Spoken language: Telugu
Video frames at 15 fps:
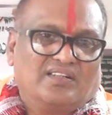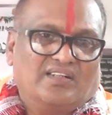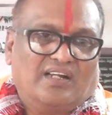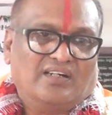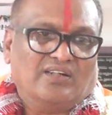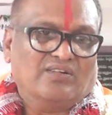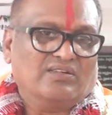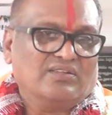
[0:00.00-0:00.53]

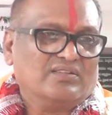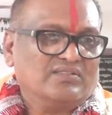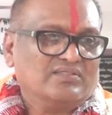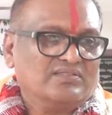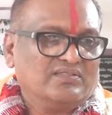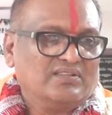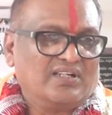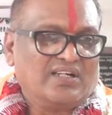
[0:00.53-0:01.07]
నన్ను
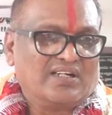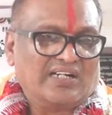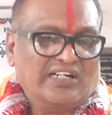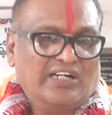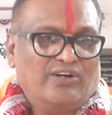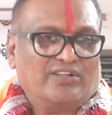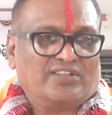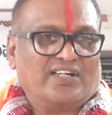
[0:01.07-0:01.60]

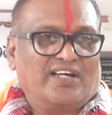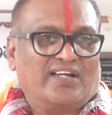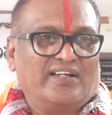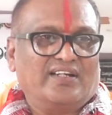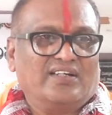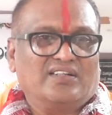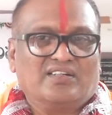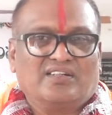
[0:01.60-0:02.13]
రెండవసారి
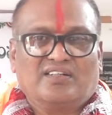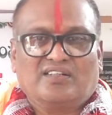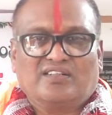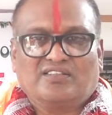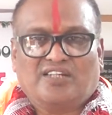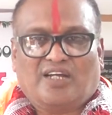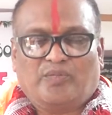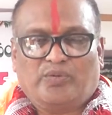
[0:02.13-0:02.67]

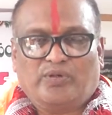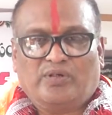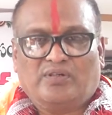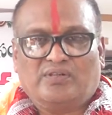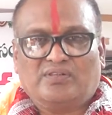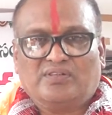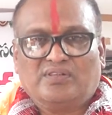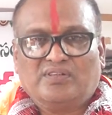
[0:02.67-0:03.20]
సభ్యులు
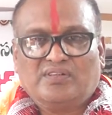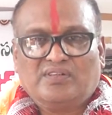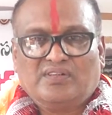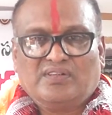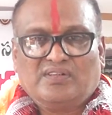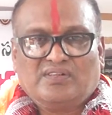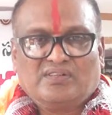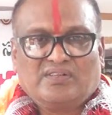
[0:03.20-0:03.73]

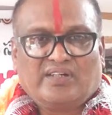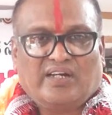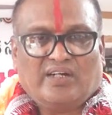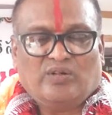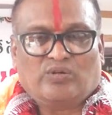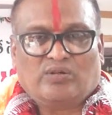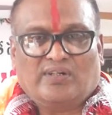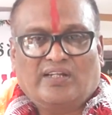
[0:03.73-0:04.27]

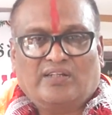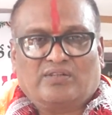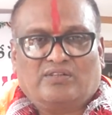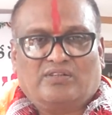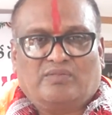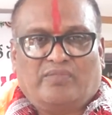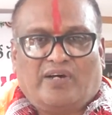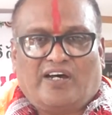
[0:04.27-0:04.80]
ఎన్నుకున్నందుకు
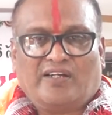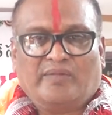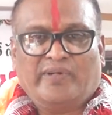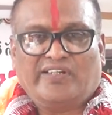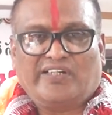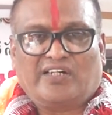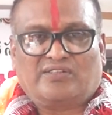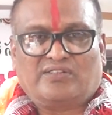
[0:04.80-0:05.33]
భారీ
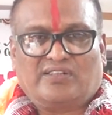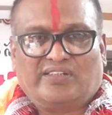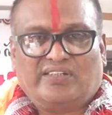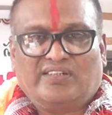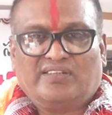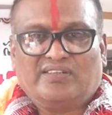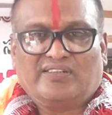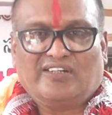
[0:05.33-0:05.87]
మెజార్టీతో
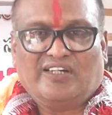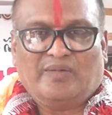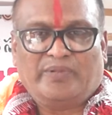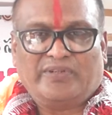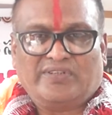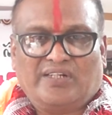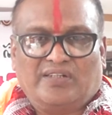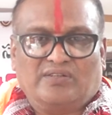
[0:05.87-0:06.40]

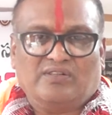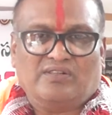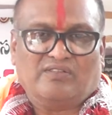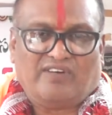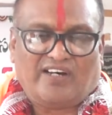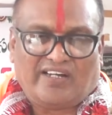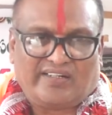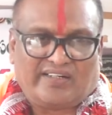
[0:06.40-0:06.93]
గెలిపించినందుకు
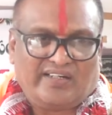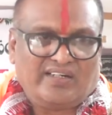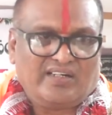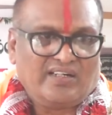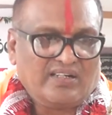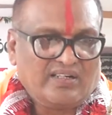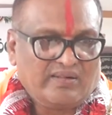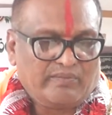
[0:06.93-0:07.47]
వారికి
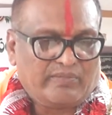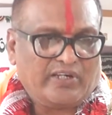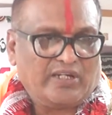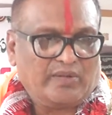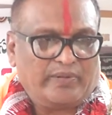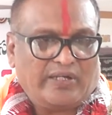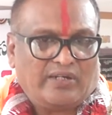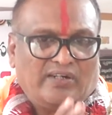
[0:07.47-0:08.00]
పేరు
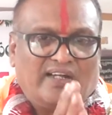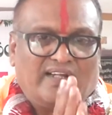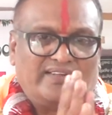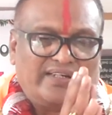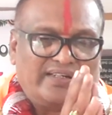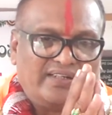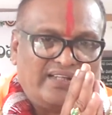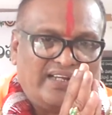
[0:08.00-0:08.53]
పేరున
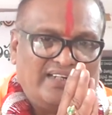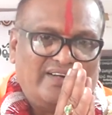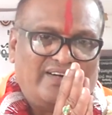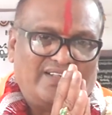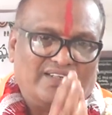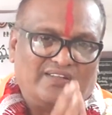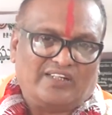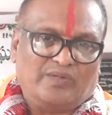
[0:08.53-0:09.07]
అందరికీ
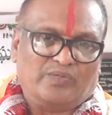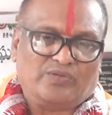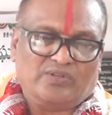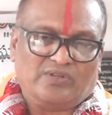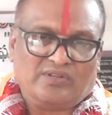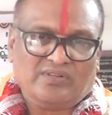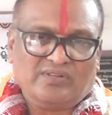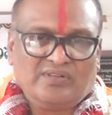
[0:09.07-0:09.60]
ధన్యవాదాలు
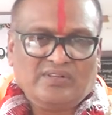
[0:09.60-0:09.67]
తెలుపుకుంటూ